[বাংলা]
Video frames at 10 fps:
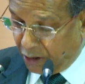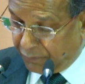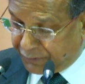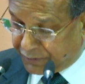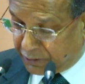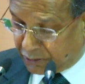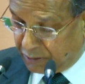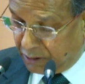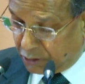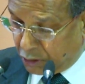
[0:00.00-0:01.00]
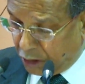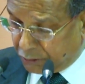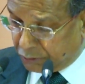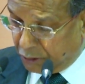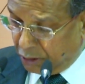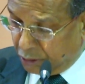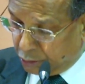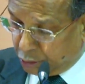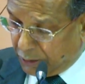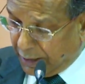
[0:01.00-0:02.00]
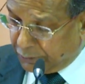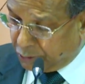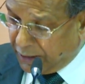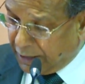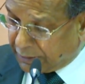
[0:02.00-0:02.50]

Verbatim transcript: অফিসারগণ জুলাই দুই